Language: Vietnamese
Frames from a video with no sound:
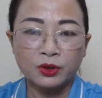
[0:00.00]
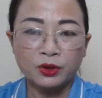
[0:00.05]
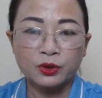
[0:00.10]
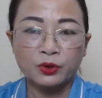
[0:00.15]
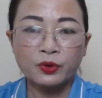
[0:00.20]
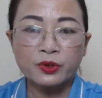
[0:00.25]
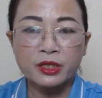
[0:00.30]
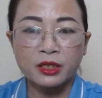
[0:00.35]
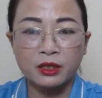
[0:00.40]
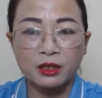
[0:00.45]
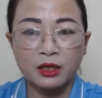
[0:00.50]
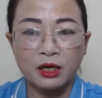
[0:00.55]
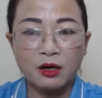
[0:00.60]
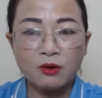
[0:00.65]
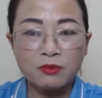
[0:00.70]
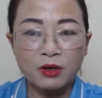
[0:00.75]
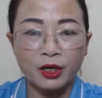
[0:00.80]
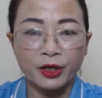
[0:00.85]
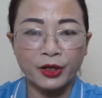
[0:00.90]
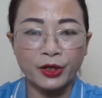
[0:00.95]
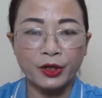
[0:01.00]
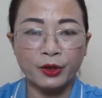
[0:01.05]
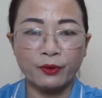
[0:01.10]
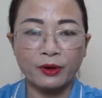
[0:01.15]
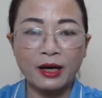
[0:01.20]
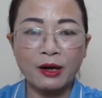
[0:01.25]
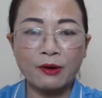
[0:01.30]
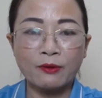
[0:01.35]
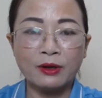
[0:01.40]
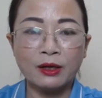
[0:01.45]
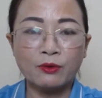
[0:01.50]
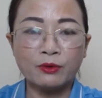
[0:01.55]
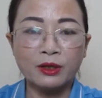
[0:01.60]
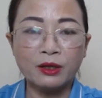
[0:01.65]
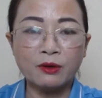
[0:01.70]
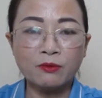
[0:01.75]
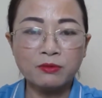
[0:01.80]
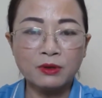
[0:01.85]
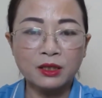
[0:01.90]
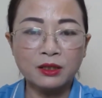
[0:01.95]
tôi chờ ông ở hiệu Cao Lâu
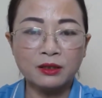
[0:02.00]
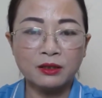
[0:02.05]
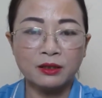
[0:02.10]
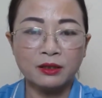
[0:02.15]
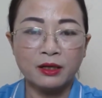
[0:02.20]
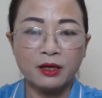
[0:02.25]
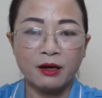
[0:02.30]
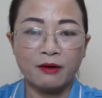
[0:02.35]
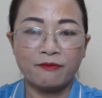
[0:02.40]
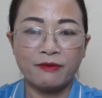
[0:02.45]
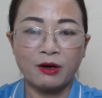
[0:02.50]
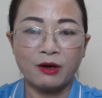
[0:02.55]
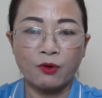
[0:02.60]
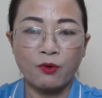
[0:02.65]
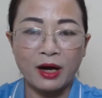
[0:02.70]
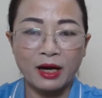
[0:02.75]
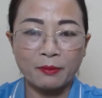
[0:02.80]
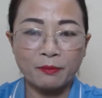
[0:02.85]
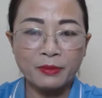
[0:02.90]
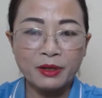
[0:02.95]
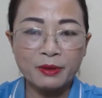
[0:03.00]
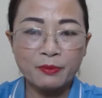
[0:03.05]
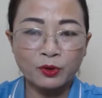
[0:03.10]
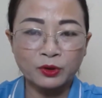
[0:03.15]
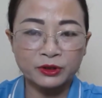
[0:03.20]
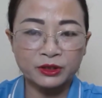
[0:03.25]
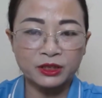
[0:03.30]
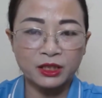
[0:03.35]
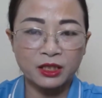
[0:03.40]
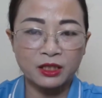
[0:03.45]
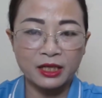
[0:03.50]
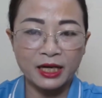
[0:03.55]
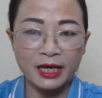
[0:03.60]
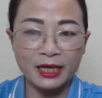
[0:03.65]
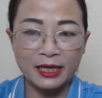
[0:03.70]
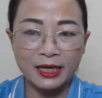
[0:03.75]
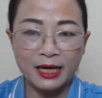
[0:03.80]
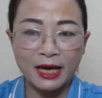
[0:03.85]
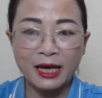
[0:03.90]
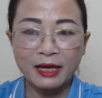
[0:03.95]
Đông Hưng vào khoảng 11 giờ
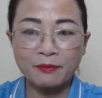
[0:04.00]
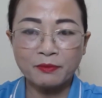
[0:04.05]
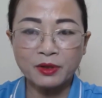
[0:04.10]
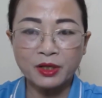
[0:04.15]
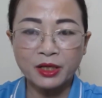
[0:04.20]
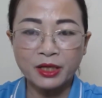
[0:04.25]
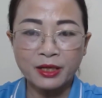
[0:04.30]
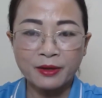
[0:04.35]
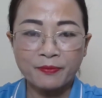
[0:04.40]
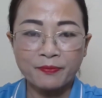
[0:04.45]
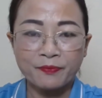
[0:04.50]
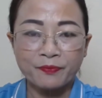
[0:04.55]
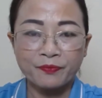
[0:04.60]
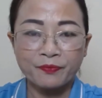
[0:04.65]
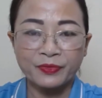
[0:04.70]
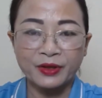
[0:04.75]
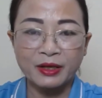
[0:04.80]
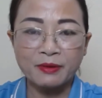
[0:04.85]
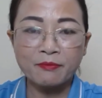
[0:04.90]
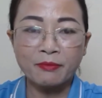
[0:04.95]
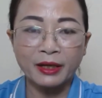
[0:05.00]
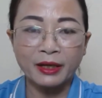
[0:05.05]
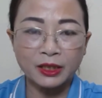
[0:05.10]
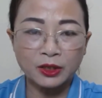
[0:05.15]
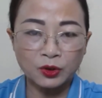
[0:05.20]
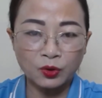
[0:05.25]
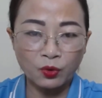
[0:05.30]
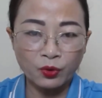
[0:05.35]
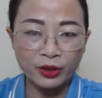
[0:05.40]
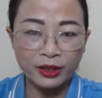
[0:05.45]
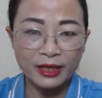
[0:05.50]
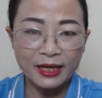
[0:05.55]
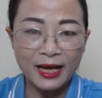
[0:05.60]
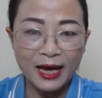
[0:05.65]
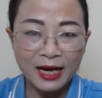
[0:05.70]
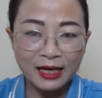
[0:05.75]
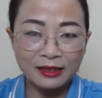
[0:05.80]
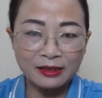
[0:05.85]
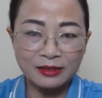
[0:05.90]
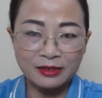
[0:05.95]
ngày 20. Tính mệnh tôi
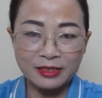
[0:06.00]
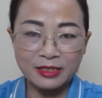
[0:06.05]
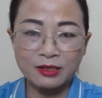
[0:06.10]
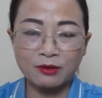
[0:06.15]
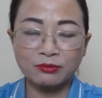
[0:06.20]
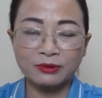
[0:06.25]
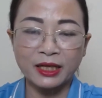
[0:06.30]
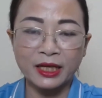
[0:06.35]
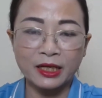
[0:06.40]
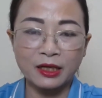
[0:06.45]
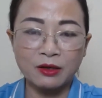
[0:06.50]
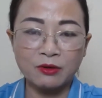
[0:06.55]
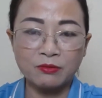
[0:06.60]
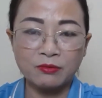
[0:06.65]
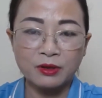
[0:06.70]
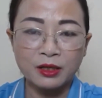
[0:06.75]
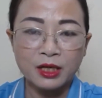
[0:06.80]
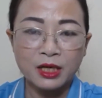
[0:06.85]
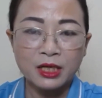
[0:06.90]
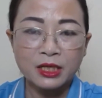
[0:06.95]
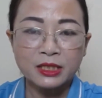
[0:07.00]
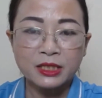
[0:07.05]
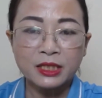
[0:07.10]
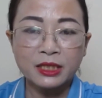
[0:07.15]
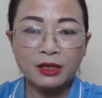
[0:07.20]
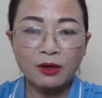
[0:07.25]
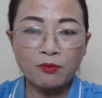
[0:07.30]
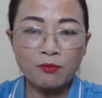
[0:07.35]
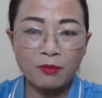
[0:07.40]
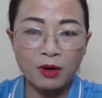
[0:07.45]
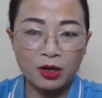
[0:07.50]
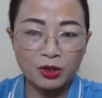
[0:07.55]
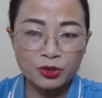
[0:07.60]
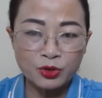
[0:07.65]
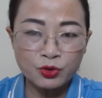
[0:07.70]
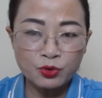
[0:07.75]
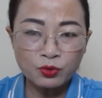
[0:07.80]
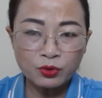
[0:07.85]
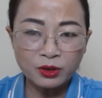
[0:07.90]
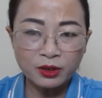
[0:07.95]
đang ở trong tay ông. Xin ông bỏ
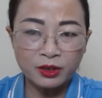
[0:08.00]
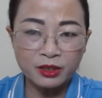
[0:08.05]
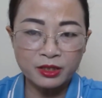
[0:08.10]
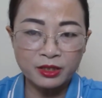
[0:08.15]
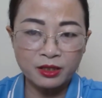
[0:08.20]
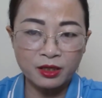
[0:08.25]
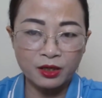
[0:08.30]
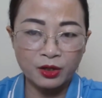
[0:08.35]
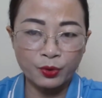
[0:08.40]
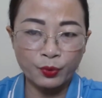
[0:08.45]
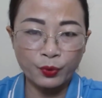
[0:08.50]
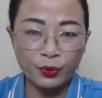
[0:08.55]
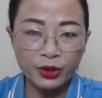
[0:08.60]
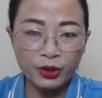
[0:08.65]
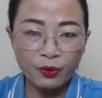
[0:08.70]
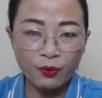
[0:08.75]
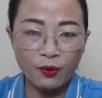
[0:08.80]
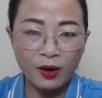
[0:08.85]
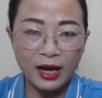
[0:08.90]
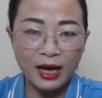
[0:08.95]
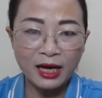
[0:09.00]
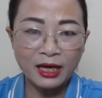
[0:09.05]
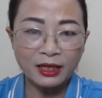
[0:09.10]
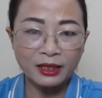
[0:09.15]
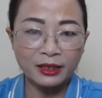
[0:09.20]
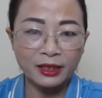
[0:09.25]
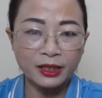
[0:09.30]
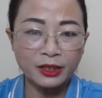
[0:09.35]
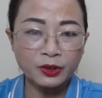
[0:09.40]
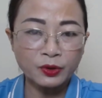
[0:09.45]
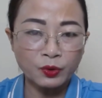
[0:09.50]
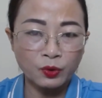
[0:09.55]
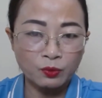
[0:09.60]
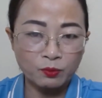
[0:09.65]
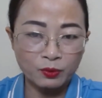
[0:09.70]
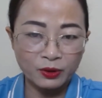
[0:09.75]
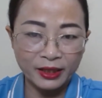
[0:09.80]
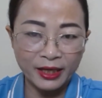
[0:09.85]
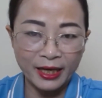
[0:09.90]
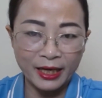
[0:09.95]
chút thời giờ quý hóa đến
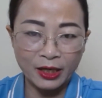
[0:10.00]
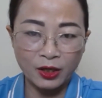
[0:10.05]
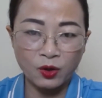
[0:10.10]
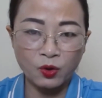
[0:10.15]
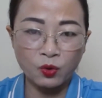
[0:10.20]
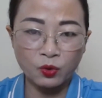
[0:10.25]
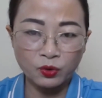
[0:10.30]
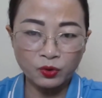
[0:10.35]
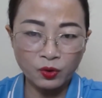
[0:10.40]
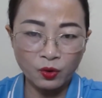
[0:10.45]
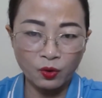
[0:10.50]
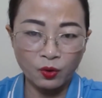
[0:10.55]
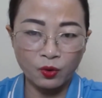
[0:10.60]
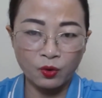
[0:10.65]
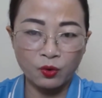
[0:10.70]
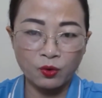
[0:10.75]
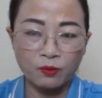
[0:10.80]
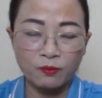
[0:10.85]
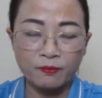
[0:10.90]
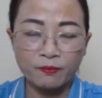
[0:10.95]
cùng một kẻ khốn khổ.